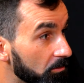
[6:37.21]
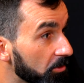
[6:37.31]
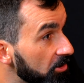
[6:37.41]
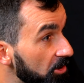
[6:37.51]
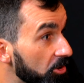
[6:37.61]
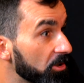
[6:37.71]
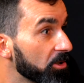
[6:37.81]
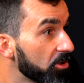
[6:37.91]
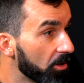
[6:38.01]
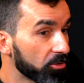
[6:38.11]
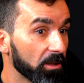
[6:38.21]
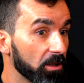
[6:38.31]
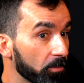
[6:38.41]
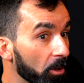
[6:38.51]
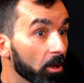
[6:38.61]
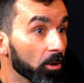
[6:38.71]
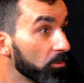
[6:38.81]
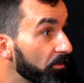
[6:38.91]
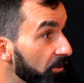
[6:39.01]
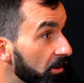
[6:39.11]
Mas nestes dias não, já tipo,
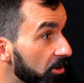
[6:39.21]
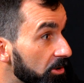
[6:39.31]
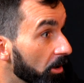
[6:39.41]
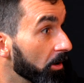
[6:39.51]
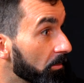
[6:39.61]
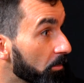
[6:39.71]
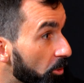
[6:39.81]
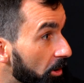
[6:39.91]
tu ficas, ah, meu